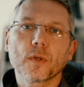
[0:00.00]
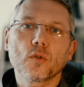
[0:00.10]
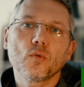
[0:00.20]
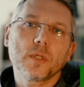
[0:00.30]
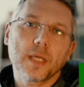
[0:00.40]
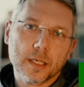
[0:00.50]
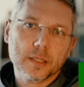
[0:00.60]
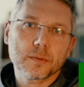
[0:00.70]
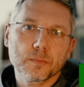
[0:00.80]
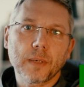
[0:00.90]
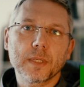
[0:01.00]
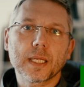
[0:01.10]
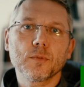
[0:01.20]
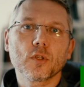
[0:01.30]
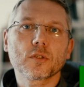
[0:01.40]
który, jak
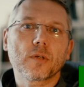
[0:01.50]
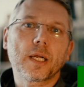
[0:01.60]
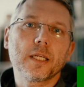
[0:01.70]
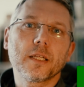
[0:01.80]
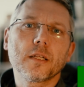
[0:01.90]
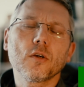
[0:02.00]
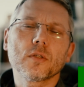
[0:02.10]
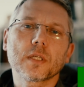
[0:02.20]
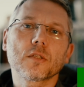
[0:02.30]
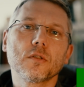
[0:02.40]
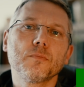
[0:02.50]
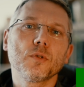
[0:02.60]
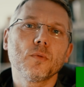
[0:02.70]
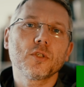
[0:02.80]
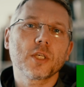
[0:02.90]
pamiętamy doskonale, nie tylko
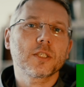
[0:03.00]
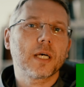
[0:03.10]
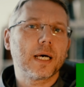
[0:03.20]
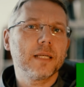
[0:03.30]
zastąpił Mojżesza,